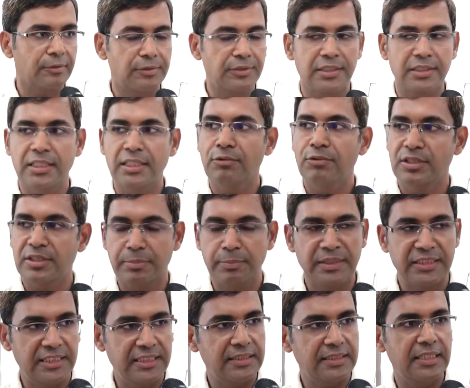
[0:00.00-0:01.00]
हो सकती है वो इस
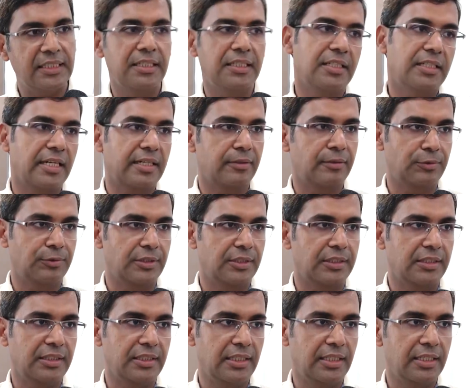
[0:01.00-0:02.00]
मशीन से डिटेक्ट हो
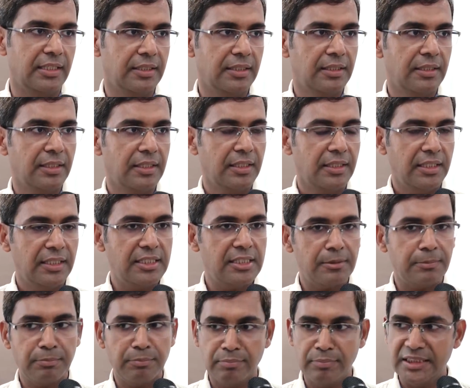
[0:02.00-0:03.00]
सकती है
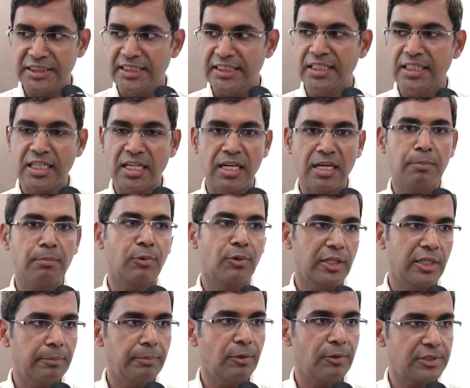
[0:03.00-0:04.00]
इस मशीन का नाम
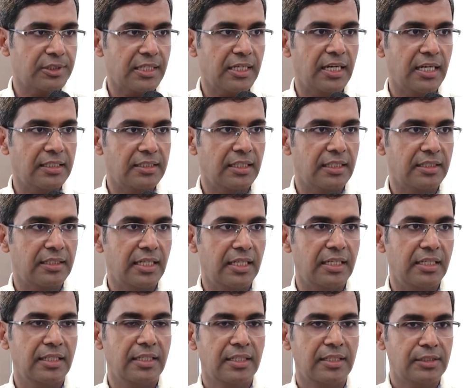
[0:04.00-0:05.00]
बॉडी बॉक्स कहा जाता
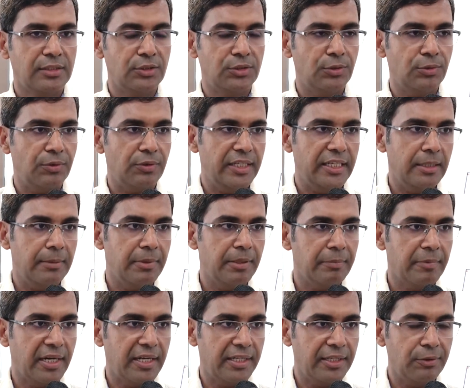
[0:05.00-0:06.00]
है जो एक
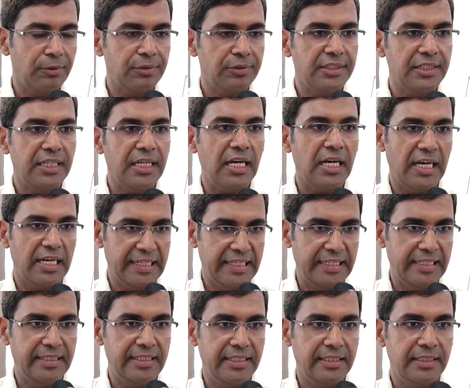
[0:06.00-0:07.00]
बीमारी होती है
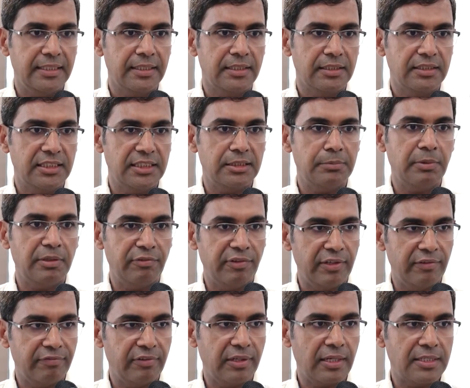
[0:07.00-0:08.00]
आईएलडी जिसमें
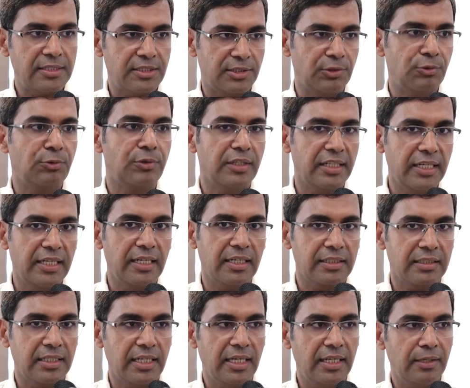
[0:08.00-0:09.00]
फेफड़ा सिकुड़ने
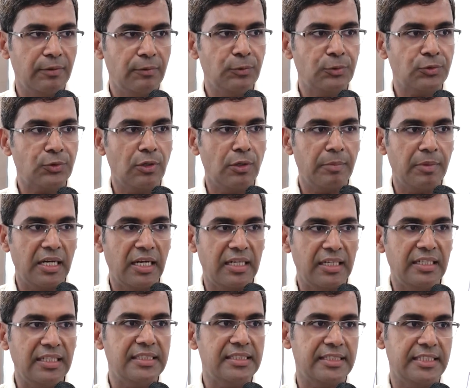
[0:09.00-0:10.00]
लगता है उसको हम
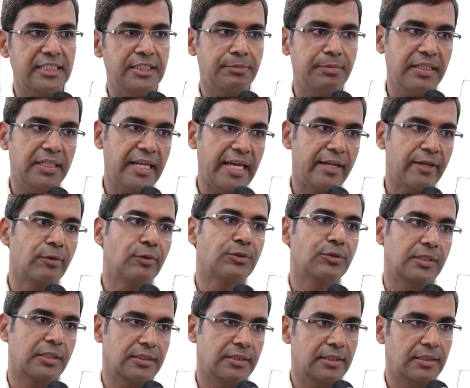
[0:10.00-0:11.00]
अर्ली स्टेज में
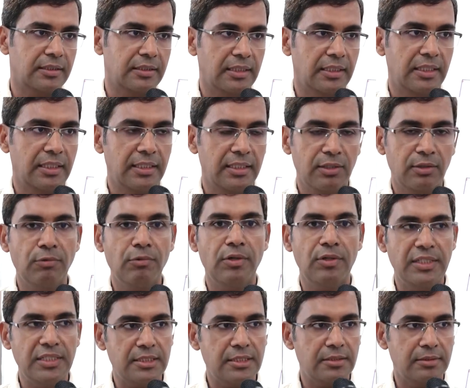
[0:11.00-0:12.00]
डायग्नोज कर सकते हैं तो
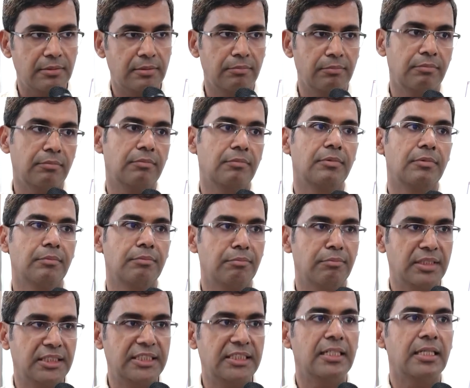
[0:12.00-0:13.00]
इस
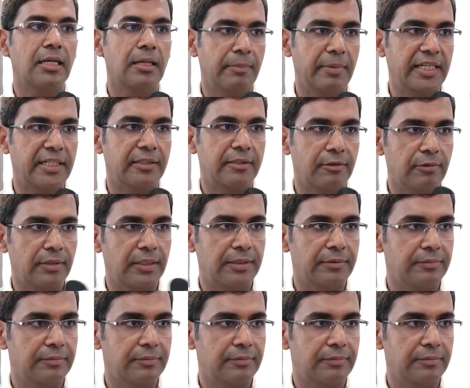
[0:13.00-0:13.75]
मशीन का महत्व है